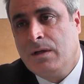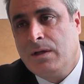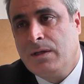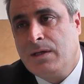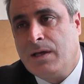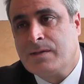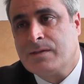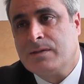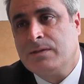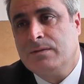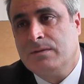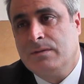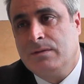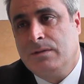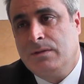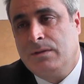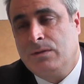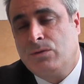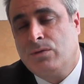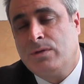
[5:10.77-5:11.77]
yazın
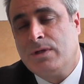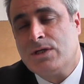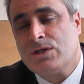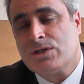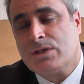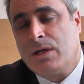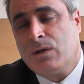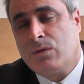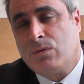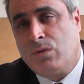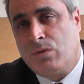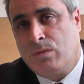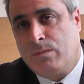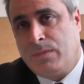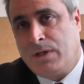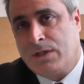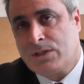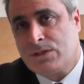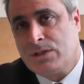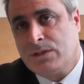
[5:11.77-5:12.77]
güneşten
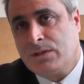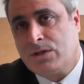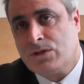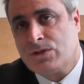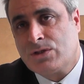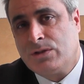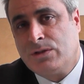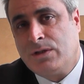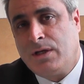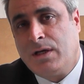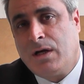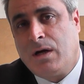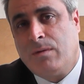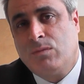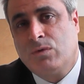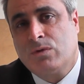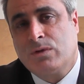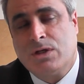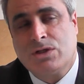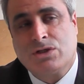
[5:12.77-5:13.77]
korunmak için, kışında
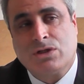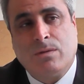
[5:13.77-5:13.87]
yağmurdan,